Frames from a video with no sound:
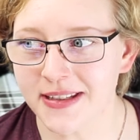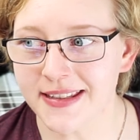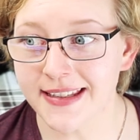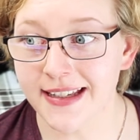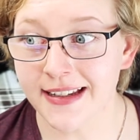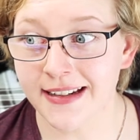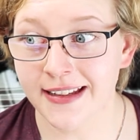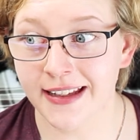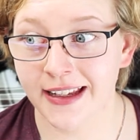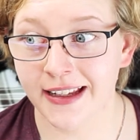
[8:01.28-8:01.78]
ein
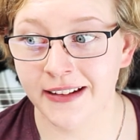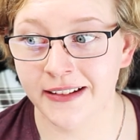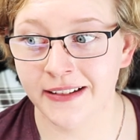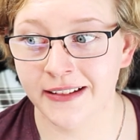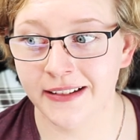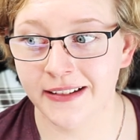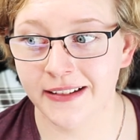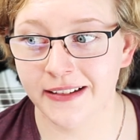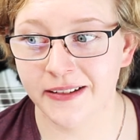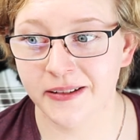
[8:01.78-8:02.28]
bisschen,
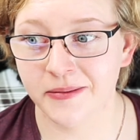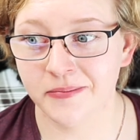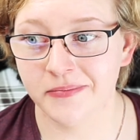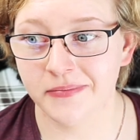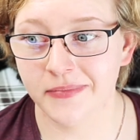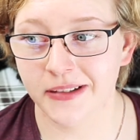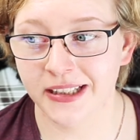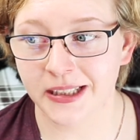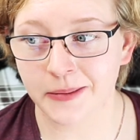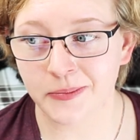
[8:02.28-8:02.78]
denn
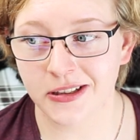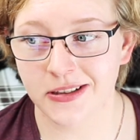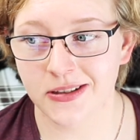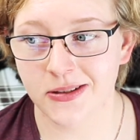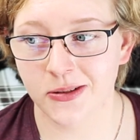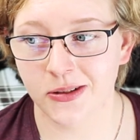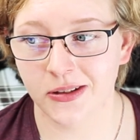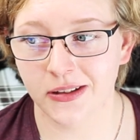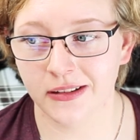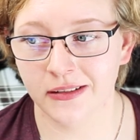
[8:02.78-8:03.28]
ähm, ich habe die
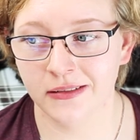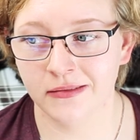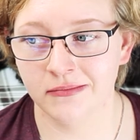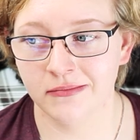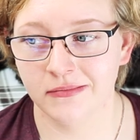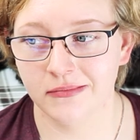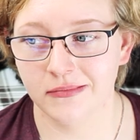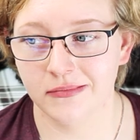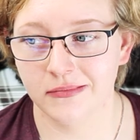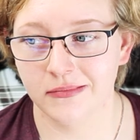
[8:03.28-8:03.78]

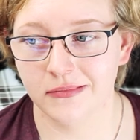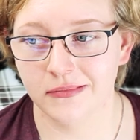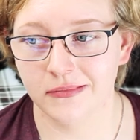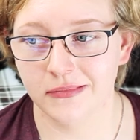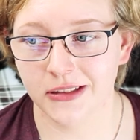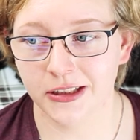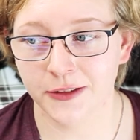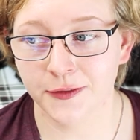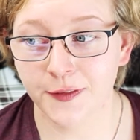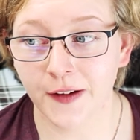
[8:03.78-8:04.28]
Züchterin
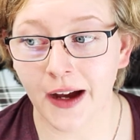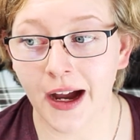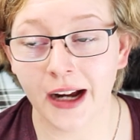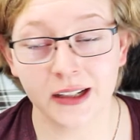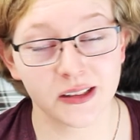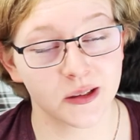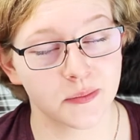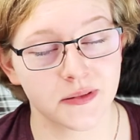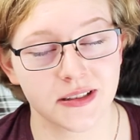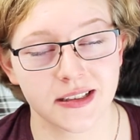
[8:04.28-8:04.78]

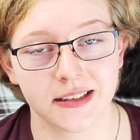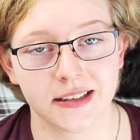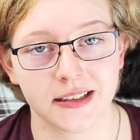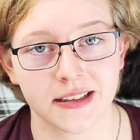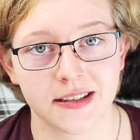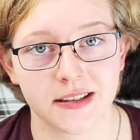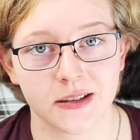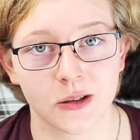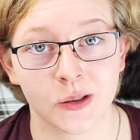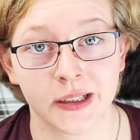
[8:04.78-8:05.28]
gefragt, ob sie
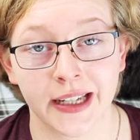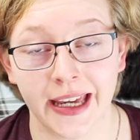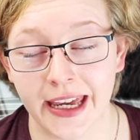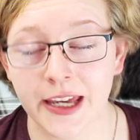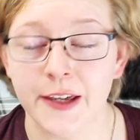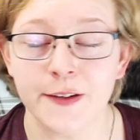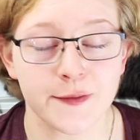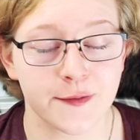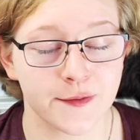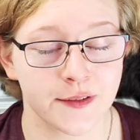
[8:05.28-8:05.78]
das
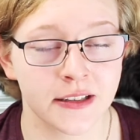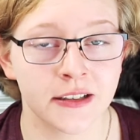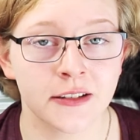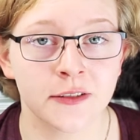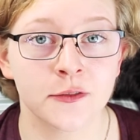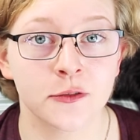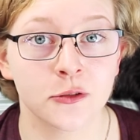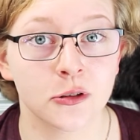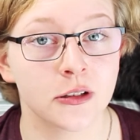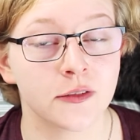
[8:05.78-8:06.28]
okay
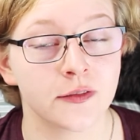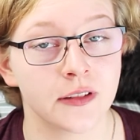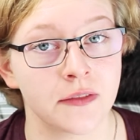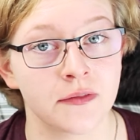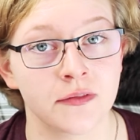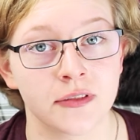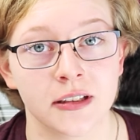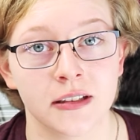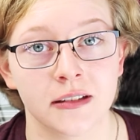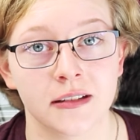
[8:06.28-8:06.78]
finden würde,
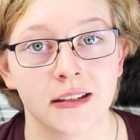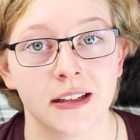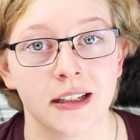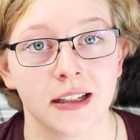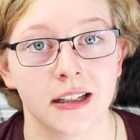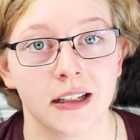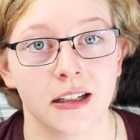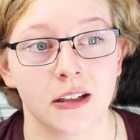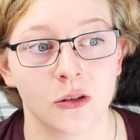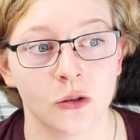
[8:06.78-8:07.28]
wenn wir
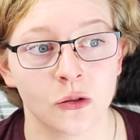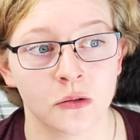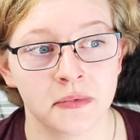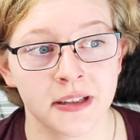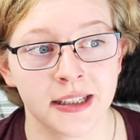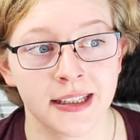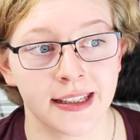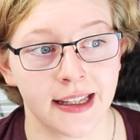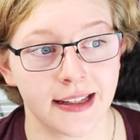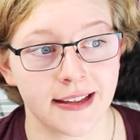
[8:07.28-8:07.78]

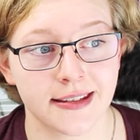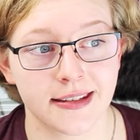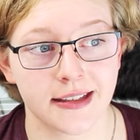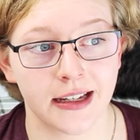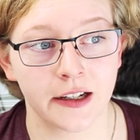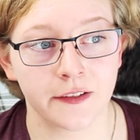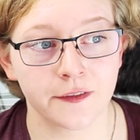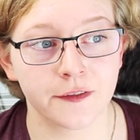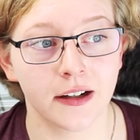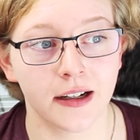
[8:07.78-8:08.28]
Nomi
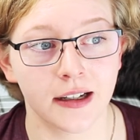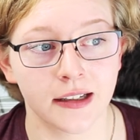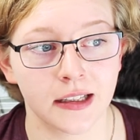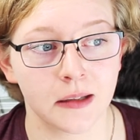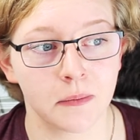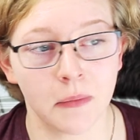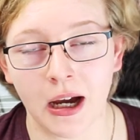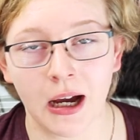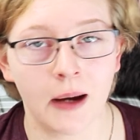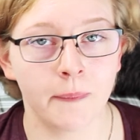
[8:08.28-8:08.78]
jetzt einfach
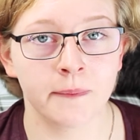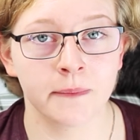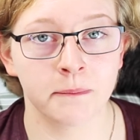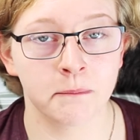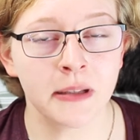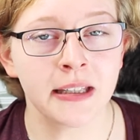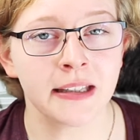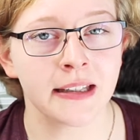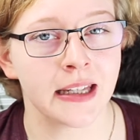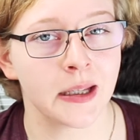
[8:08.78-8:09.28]
an dem
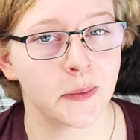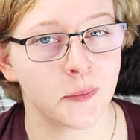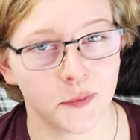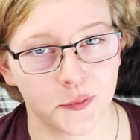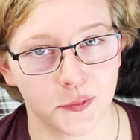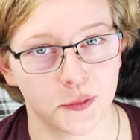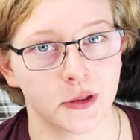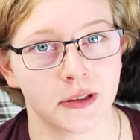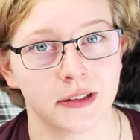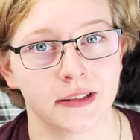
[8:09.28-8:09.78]
Abend
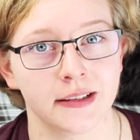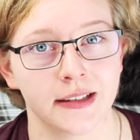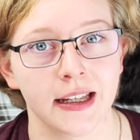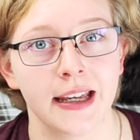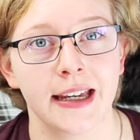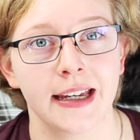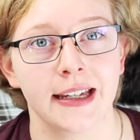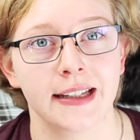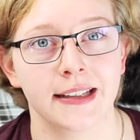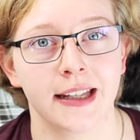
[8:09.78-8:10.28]
mitnehmen
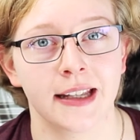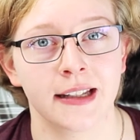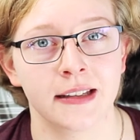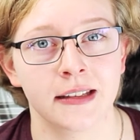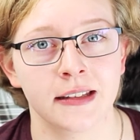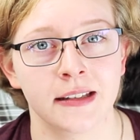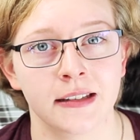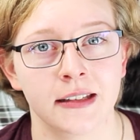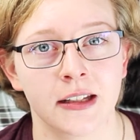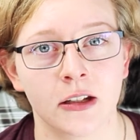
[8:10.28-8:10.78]
würden.
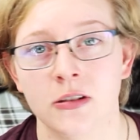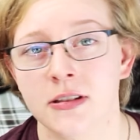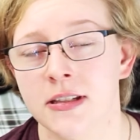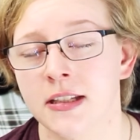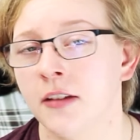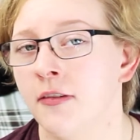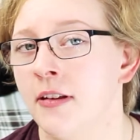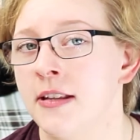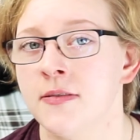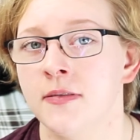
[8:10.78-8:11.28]
Denn die
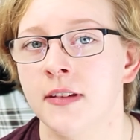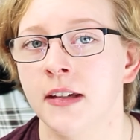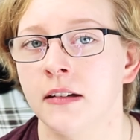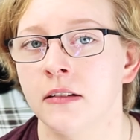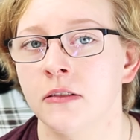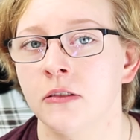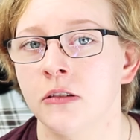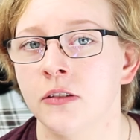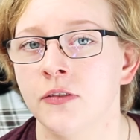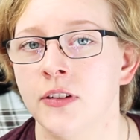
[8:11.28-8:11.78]
Konsequenz
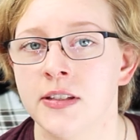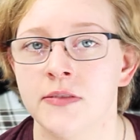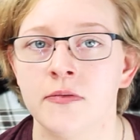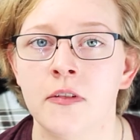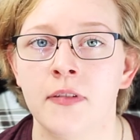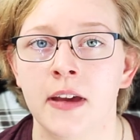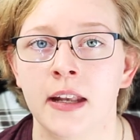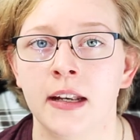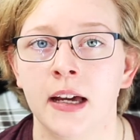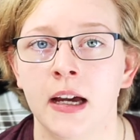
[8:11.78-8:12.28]
wäre nur
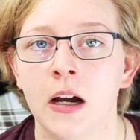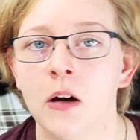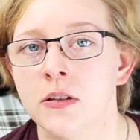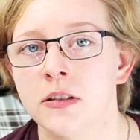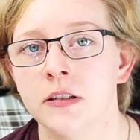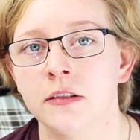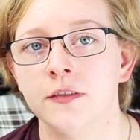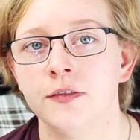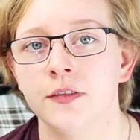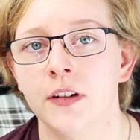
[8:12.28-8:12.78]
gewesen, wir wären nach
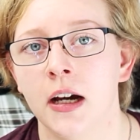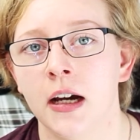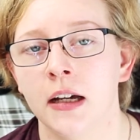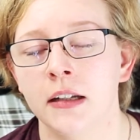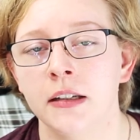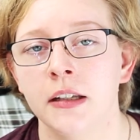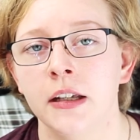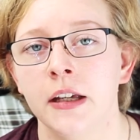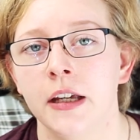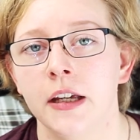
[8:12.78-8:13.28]
Hause
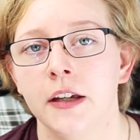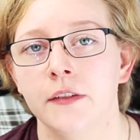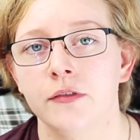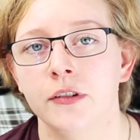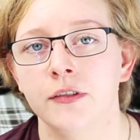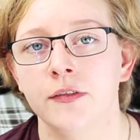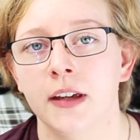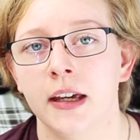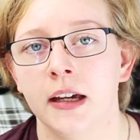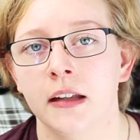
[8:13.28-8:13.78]
gefahren,
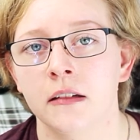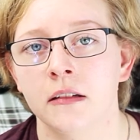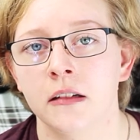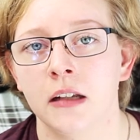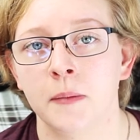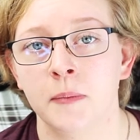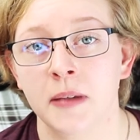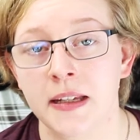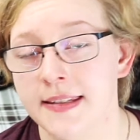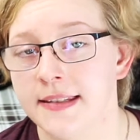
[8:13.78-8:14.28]
wir
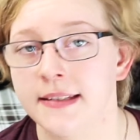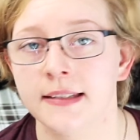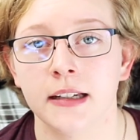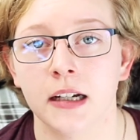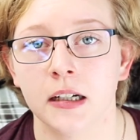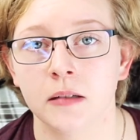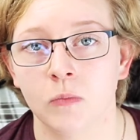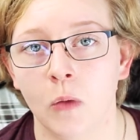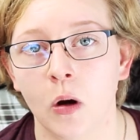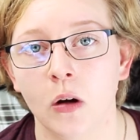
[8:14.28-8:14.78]
wären am nächsten
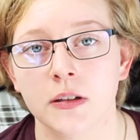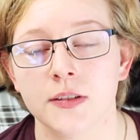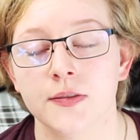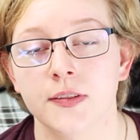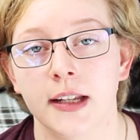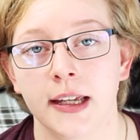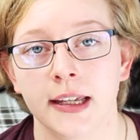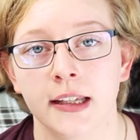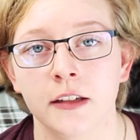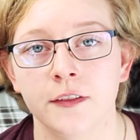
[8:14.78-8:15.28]
Tag
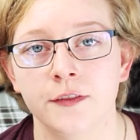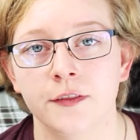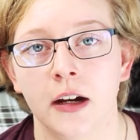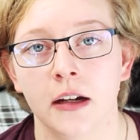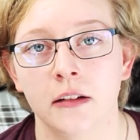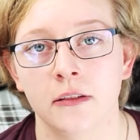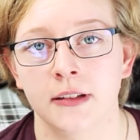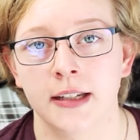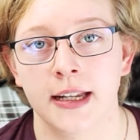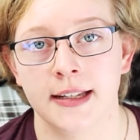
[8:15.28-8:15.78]
morgens wieder
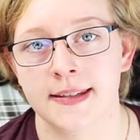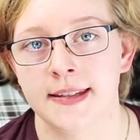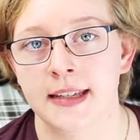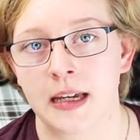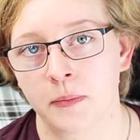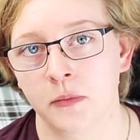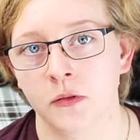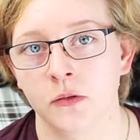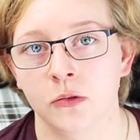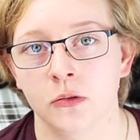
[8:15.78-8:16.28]
hingefahren und hätten
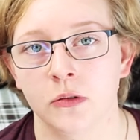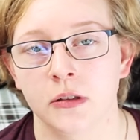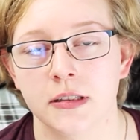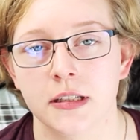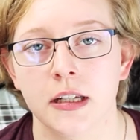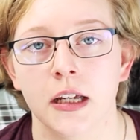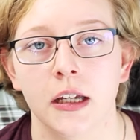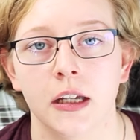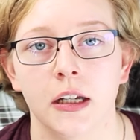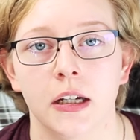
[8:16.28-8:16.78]
sie
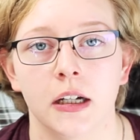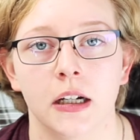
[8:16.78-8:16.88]
abgeholt.